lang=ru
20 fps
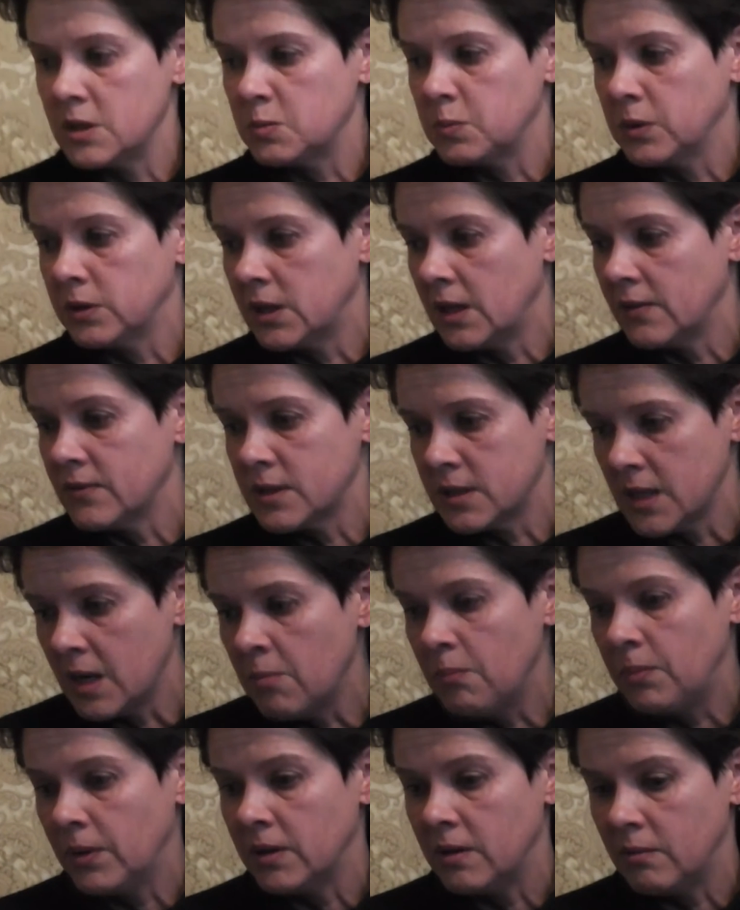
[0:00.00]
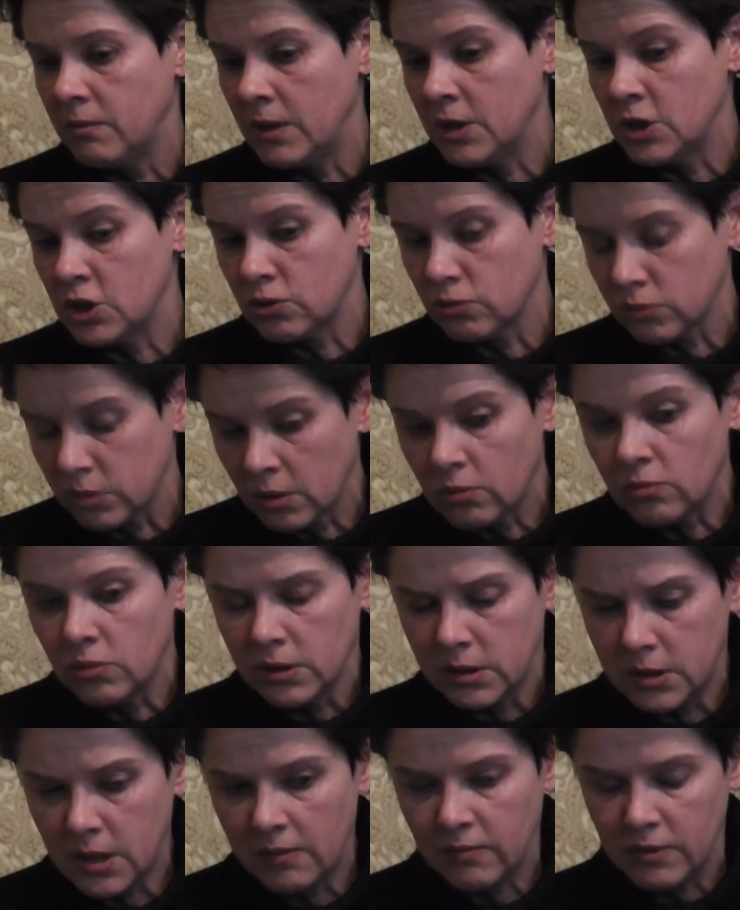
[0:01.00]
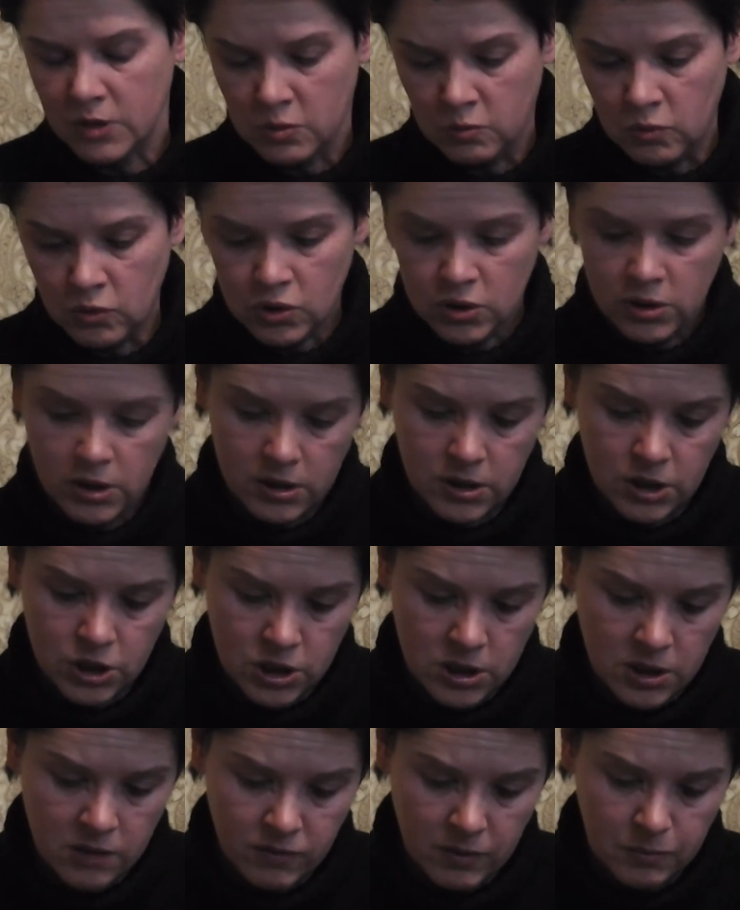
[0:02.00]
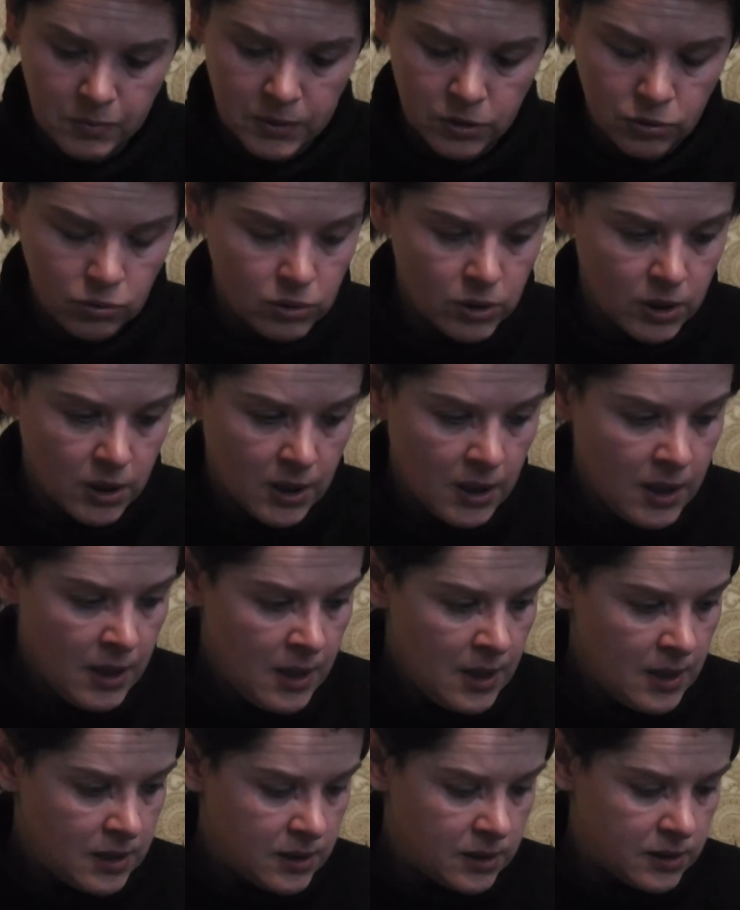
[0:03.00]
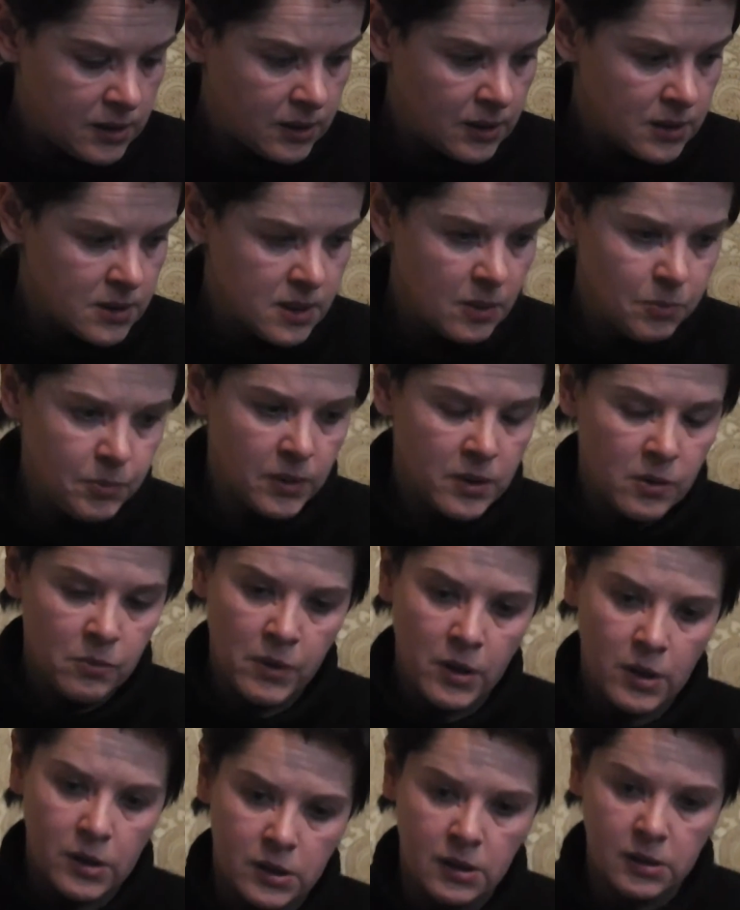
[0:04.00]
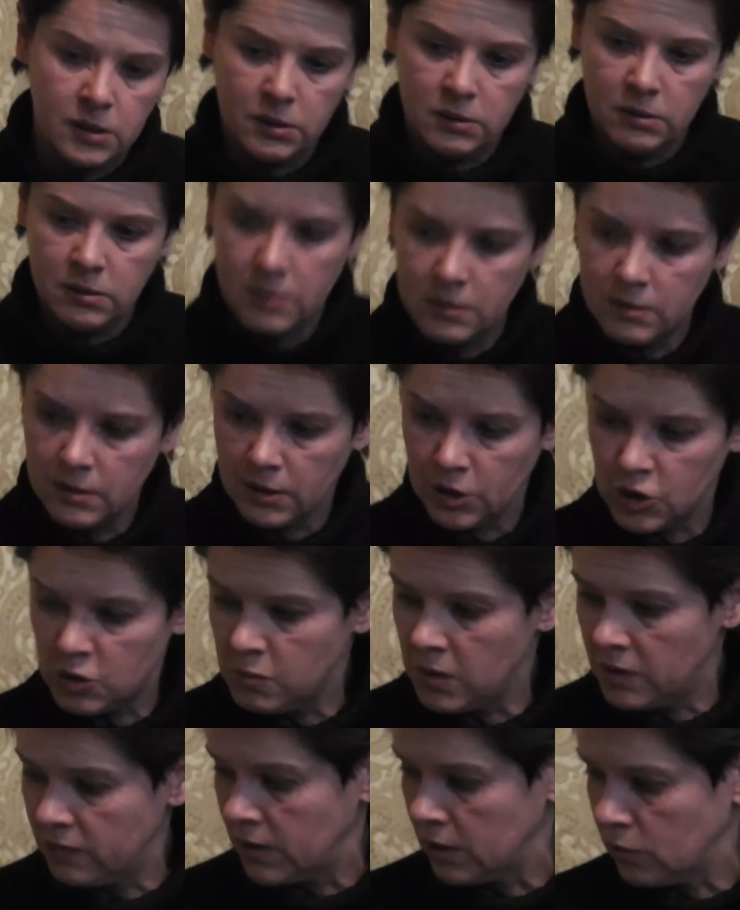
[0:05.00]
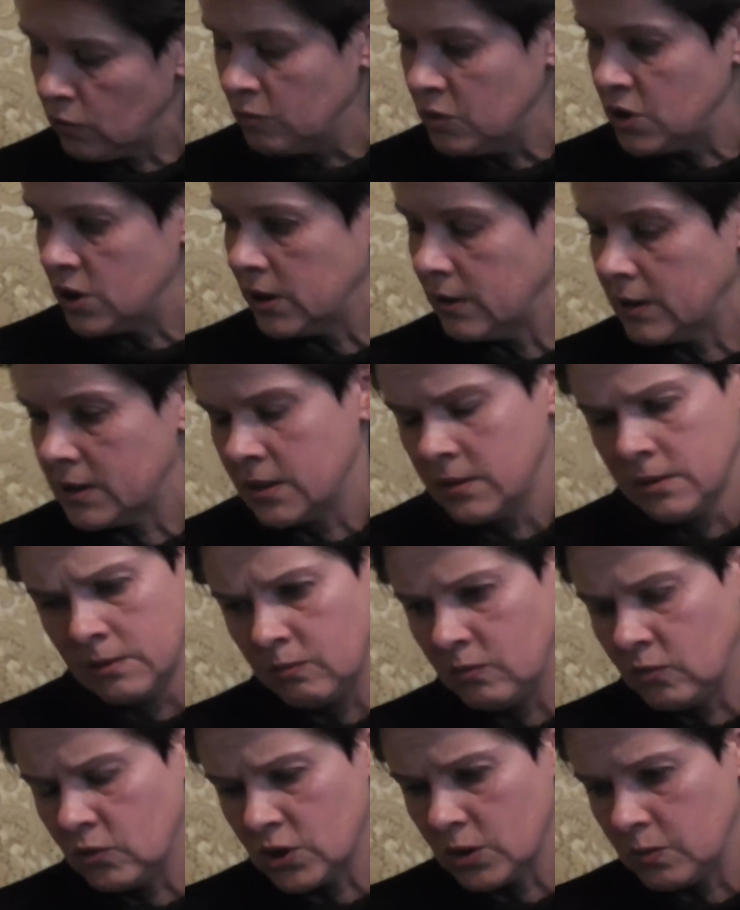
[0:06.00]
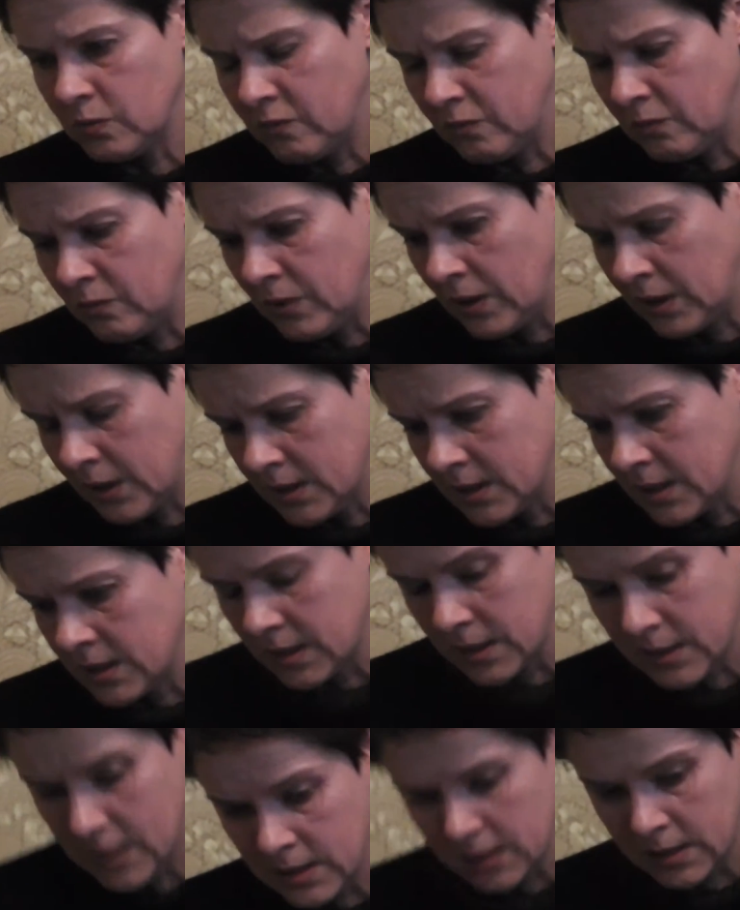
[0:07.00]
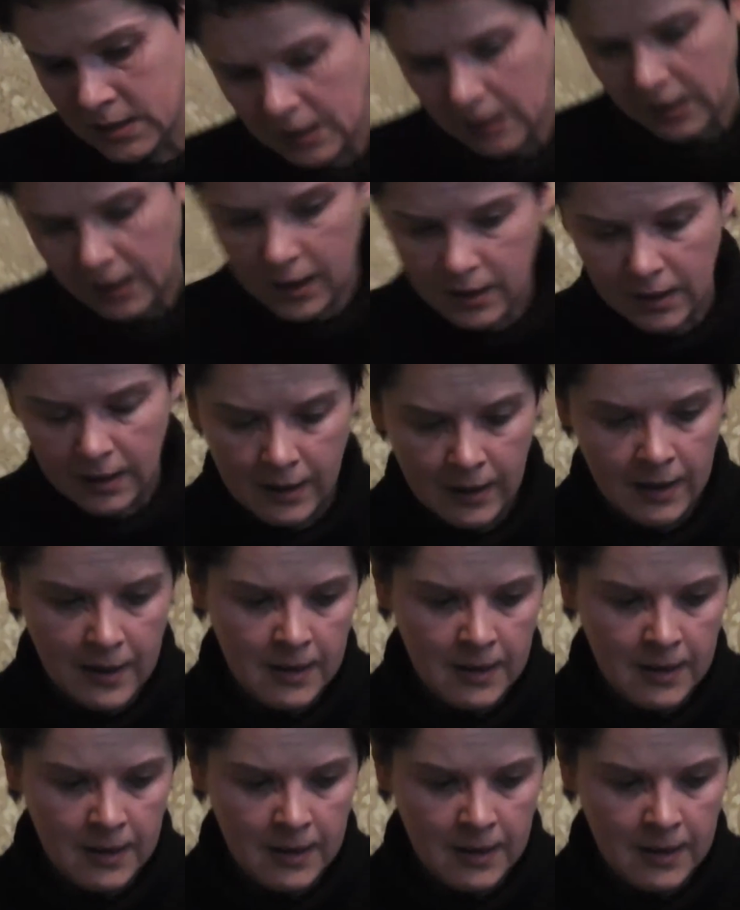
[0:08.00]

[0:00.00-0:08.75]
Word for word: испытав сам, понимаешь, что такое, да, возможно. И даже невропатологи не до конца понимают этот кошмар, в каком человек ну, может ну оказаться в состоянии.